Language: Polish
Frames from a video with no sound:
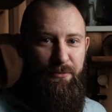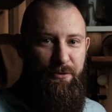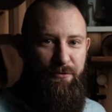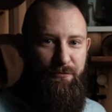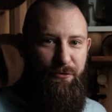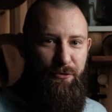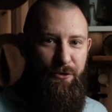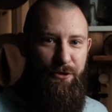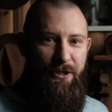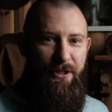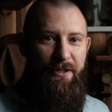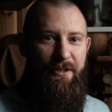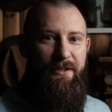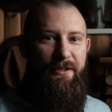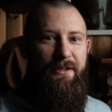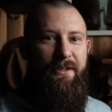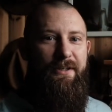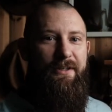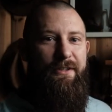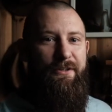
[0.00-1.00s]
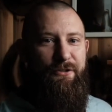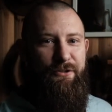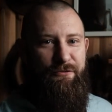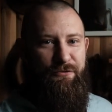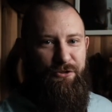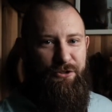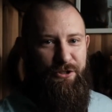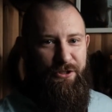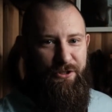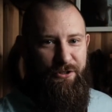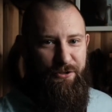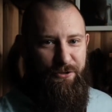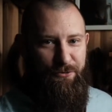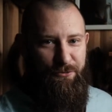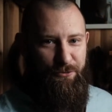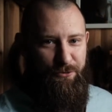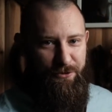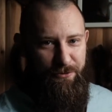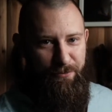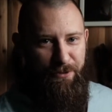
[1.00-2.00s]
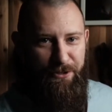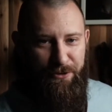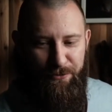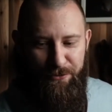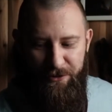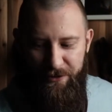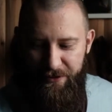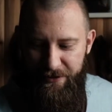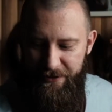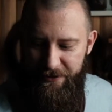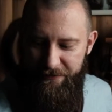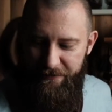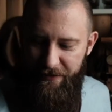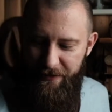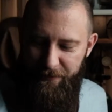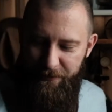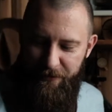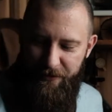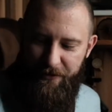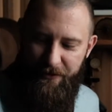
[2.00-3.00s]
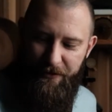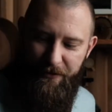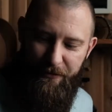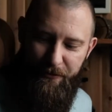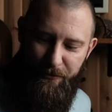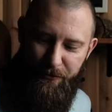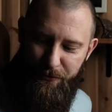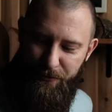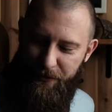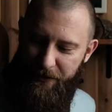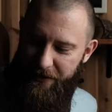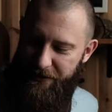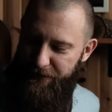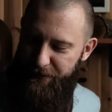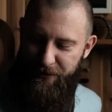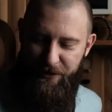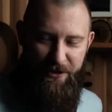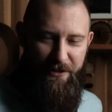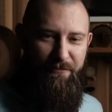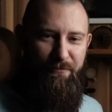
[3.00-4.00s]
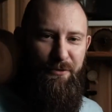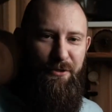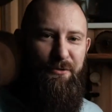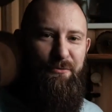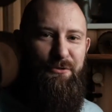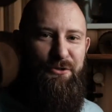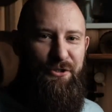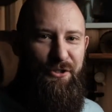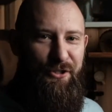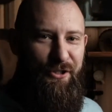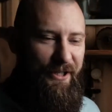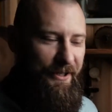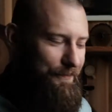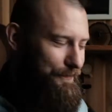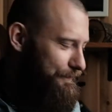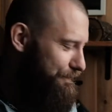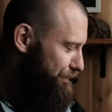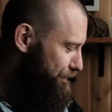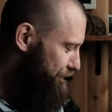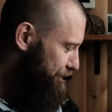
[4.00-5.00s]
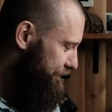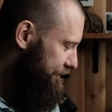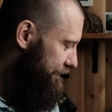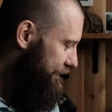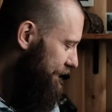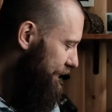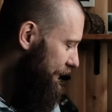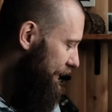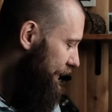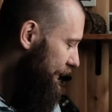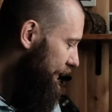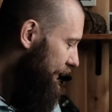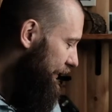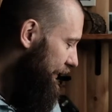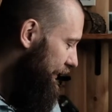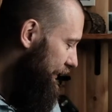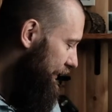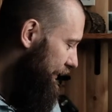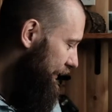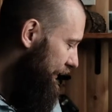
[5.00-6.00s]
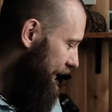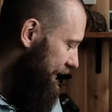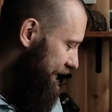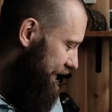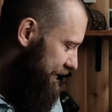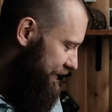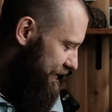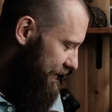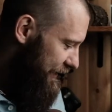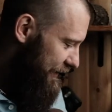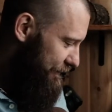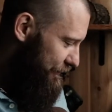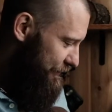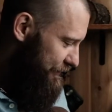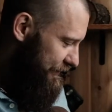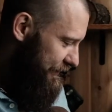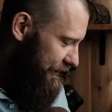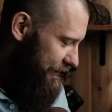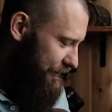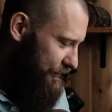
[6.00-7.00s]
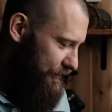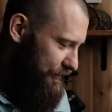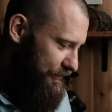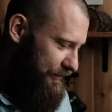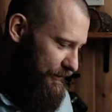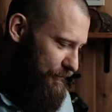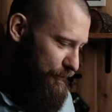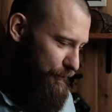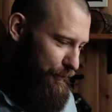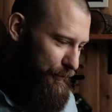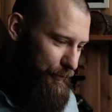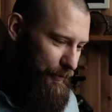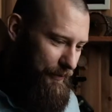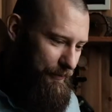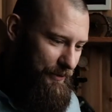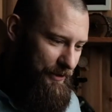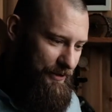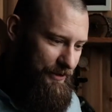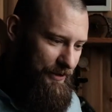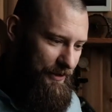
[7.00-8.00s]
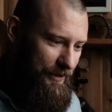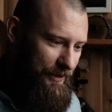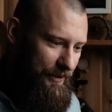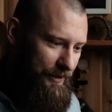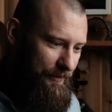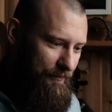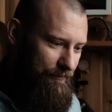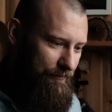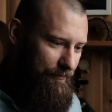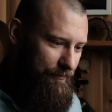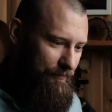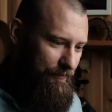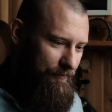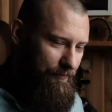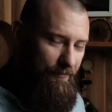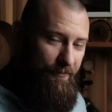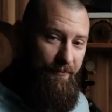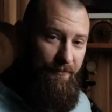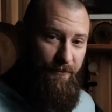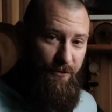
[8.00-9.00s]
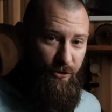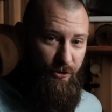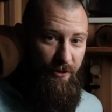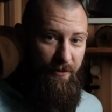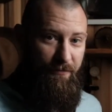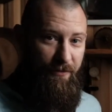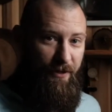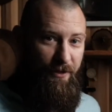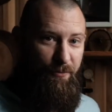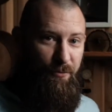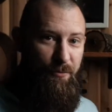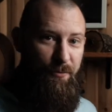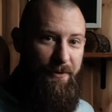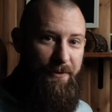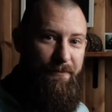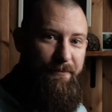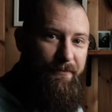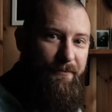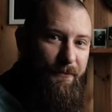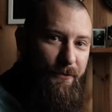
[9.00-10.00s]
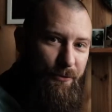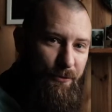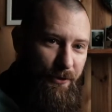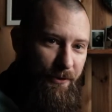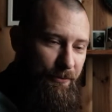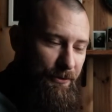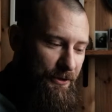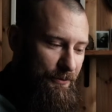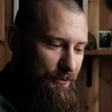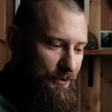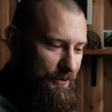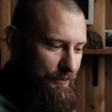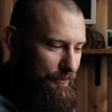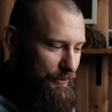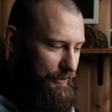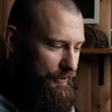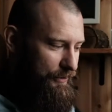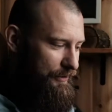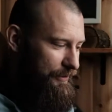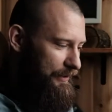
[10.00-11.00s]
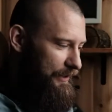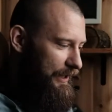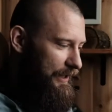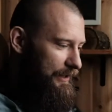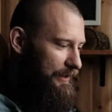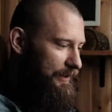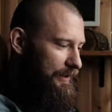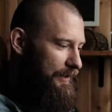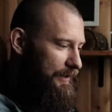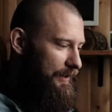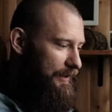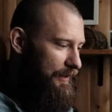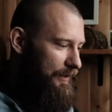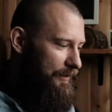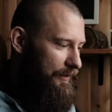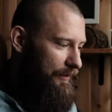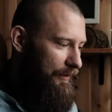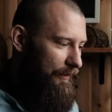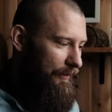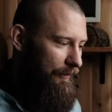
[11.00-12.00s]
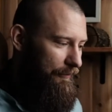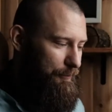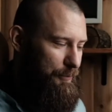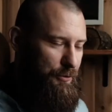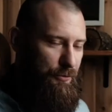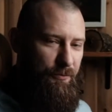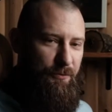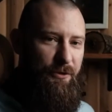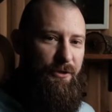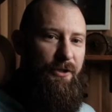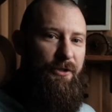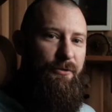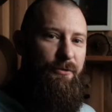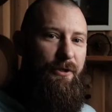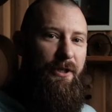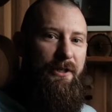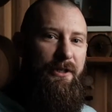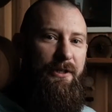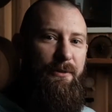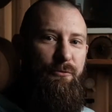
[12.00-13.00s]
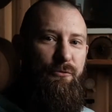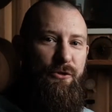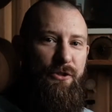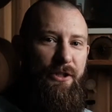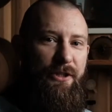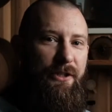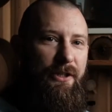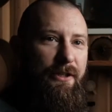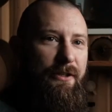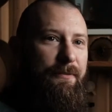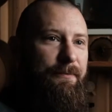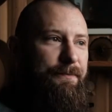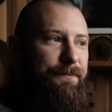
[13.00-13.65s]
podwójnie. Oczywiście Kocur zobaczył, że nagrywam i już tutaj zmierza w moją stronę. A, a tak z ciekawostek to zakupiłem jeszcze mm, trzy nowe albumy, które będziemy sobie oglądali. A w przyszłym tygodniu nagram już jeden.